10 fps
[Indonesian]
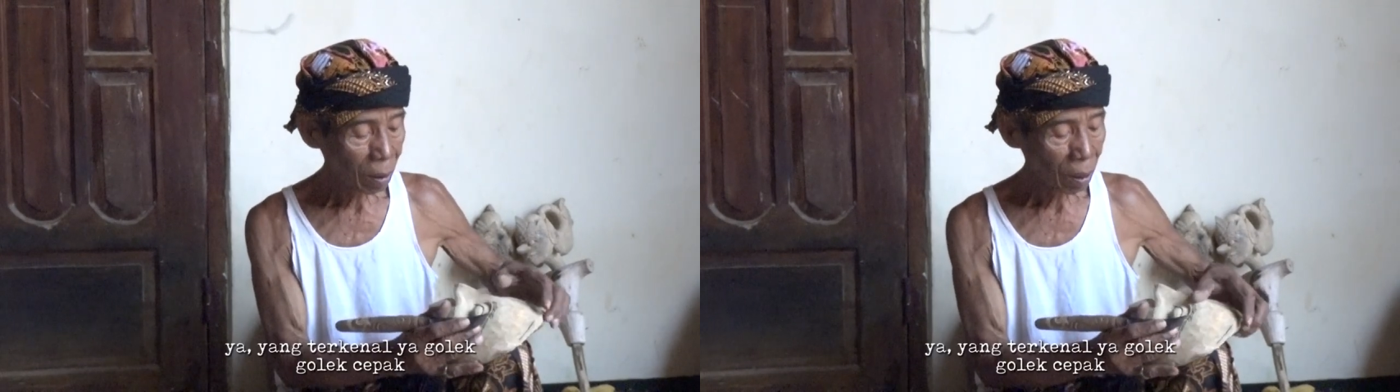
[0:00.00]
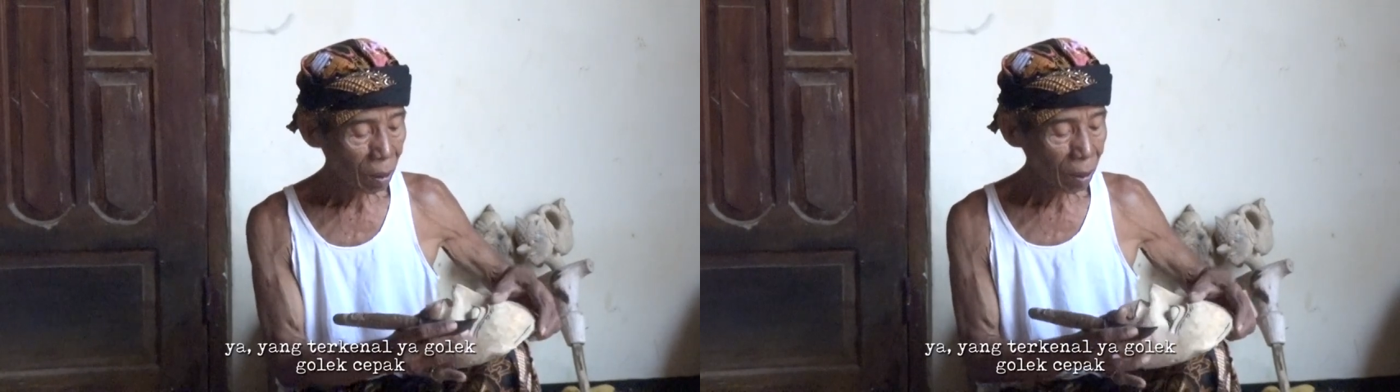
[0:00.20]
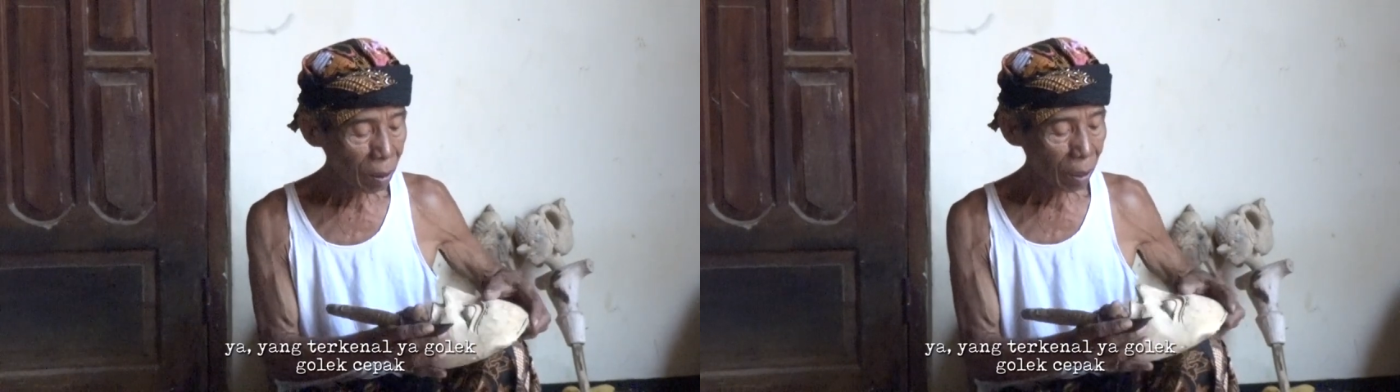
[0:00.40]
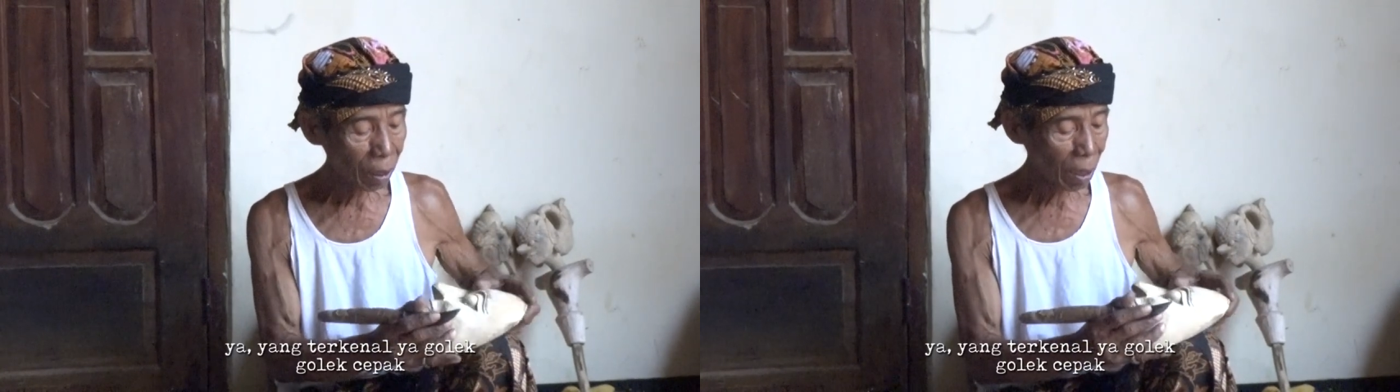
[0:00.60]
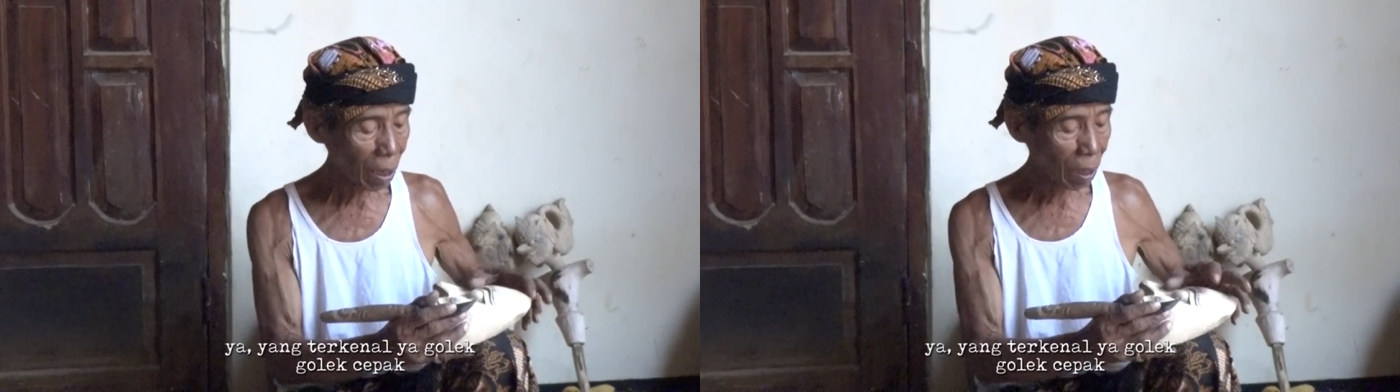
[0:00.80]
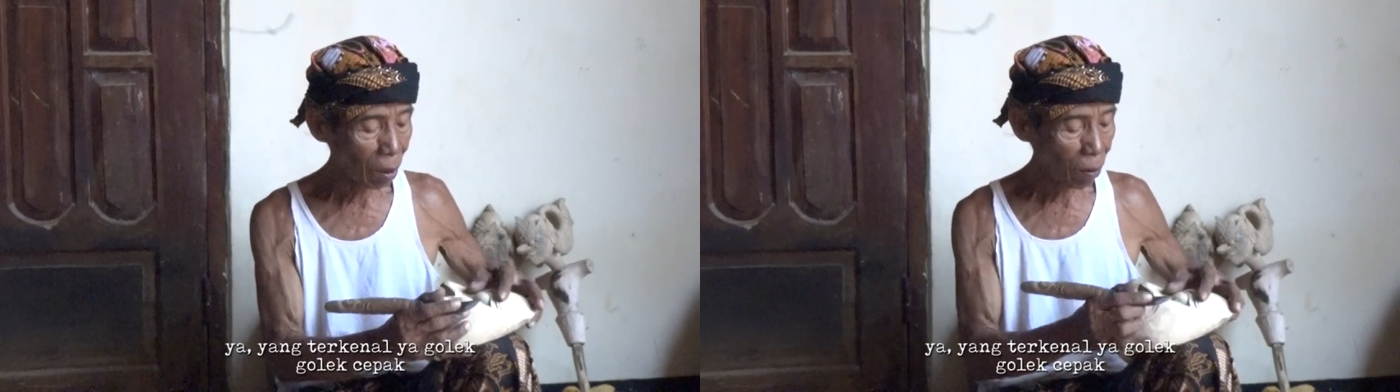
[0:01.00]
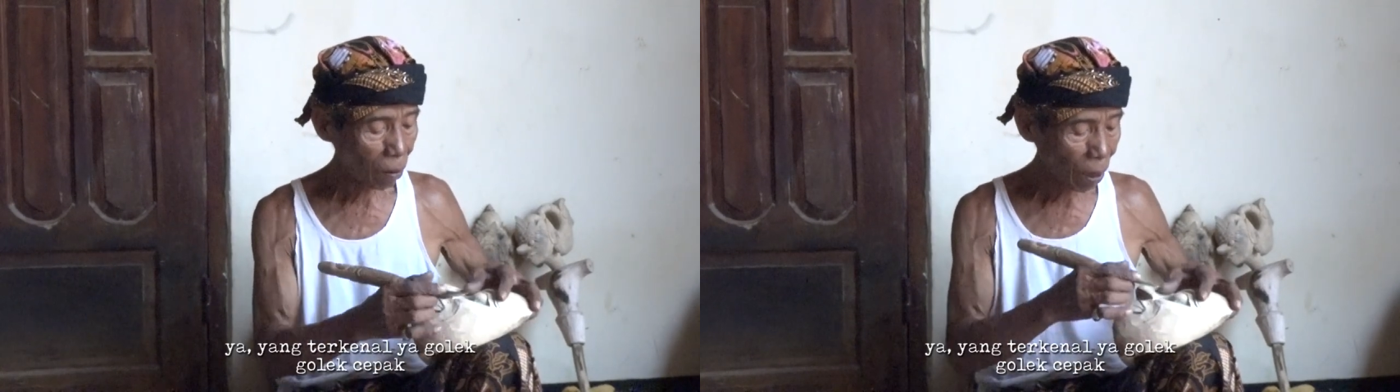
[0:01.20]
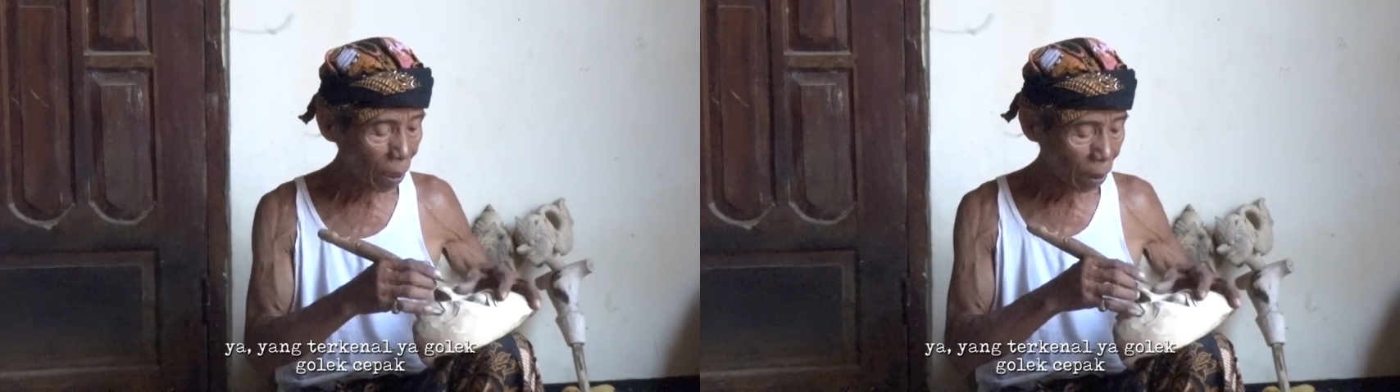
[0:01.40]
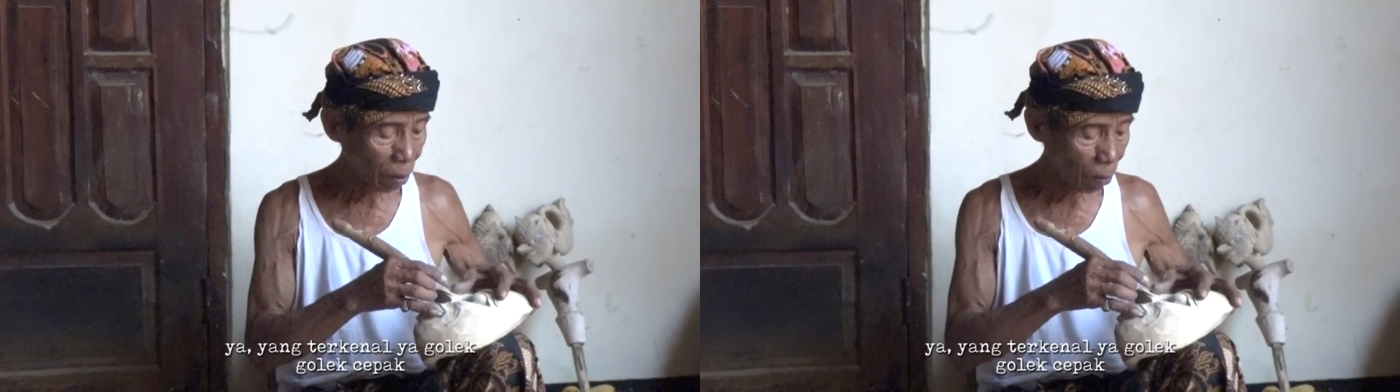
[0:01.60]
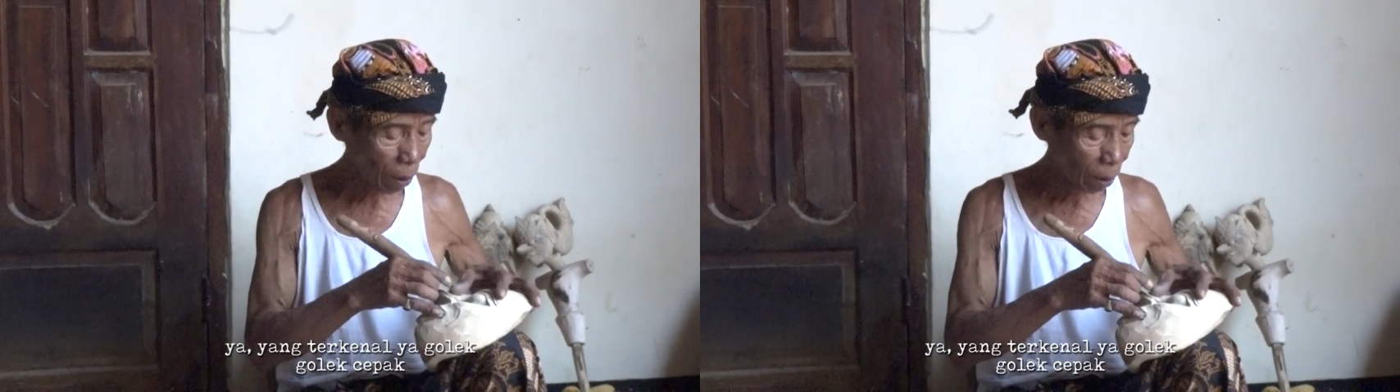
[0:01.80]
ya yang dikenal yang golek
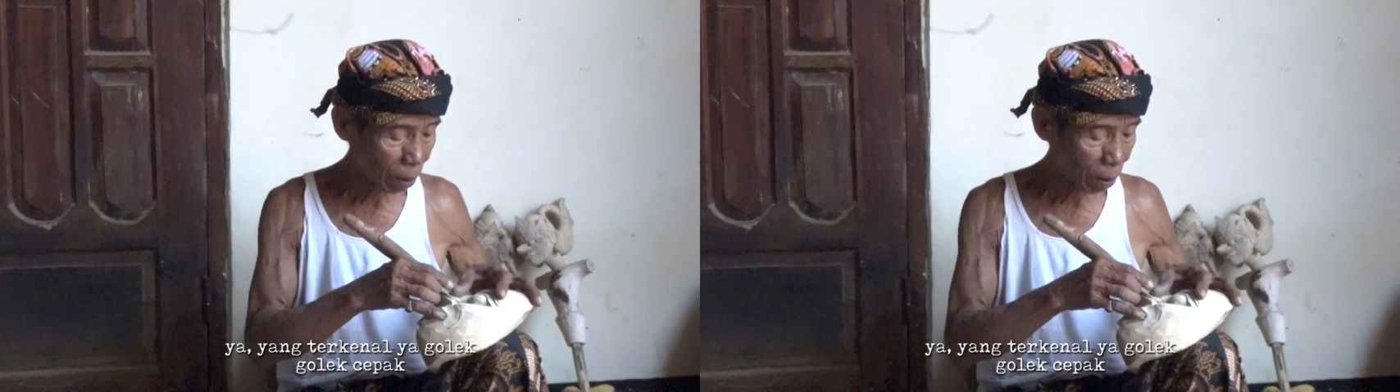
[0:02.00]
golek